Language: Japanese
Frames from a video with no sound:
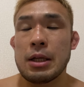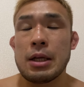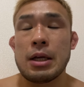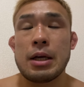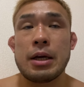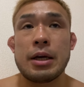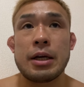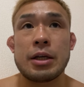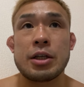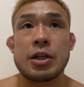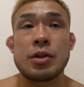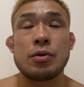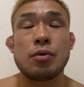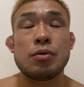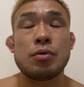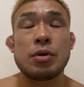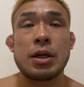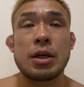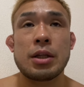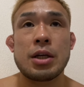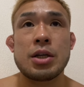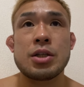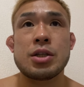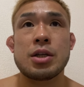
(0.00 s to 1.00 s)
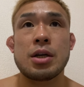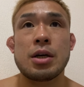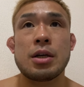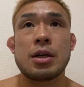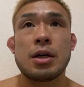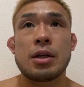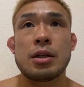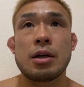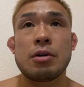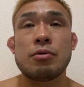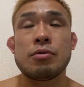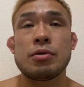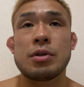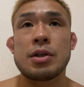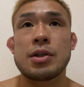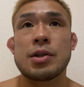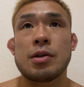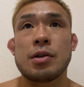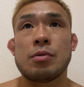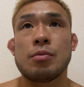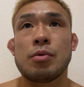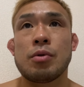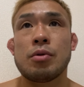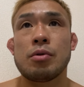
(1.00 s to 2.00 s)
え気の抜けない試合にはなるんですけ
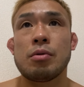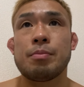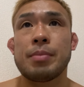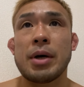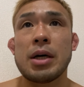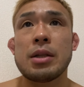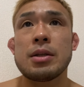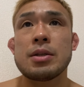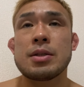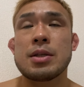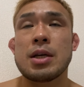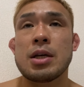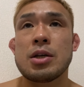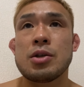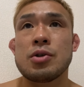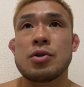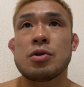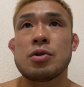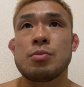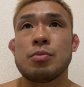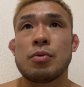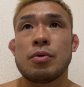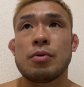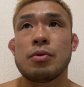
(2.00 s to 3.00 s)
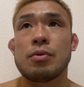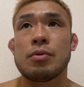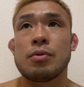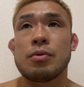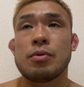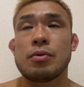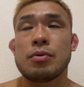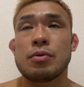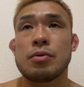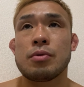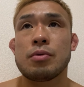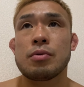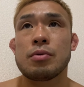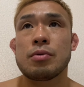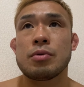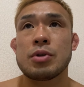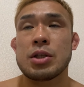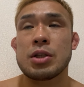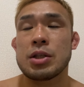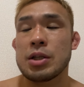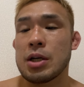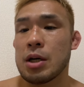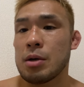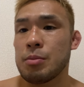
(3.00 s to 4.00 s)
ども、このバン選手も、
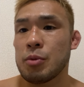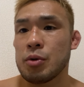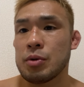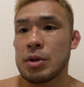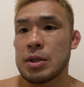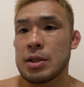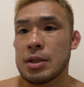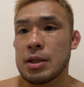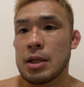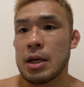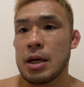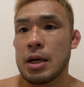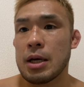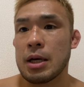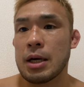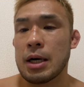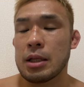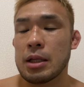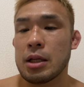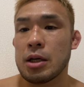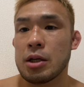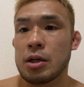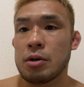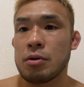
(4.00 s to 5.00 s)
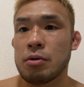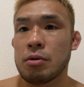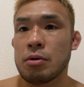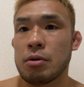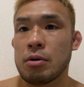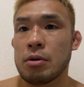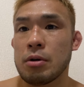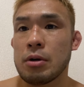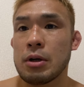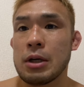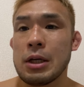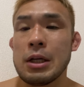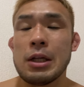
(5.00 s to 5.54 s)
試合もですね、かなりこの、